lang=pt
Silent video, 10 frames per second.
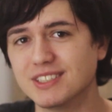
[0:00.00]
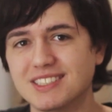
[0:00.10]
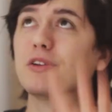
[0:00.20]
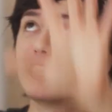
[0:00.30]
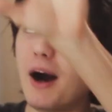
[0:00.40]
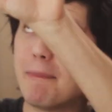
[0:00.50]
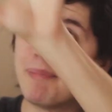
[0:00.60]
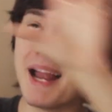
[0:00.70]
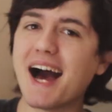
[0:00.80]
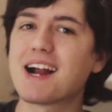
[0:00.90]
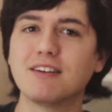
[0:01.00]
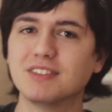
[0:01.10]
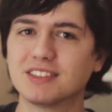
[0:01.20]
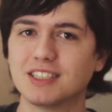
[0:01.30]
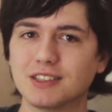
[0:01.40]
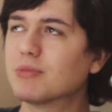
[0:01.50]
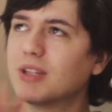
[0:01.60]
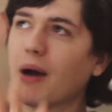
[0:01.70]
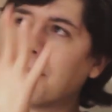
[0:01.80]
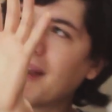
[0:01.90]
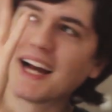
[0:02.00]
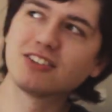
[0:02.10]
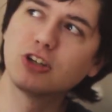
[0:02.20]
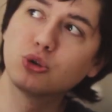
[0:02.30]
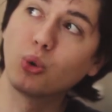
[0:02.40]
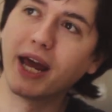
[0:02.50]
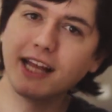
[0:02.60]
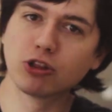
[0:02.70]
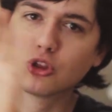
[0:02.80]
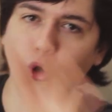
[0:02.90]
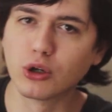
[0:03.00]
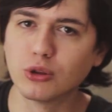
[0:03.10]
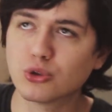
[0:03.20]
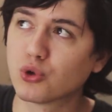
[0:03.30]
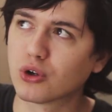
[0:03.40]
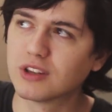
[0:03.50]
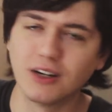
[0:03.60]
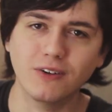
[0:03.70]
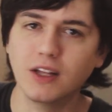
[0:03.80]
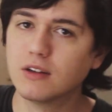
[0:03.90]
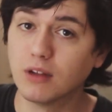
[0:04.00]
assim. Não tem uma placa avisando. Não tem uma placa escrito retorno Jordão.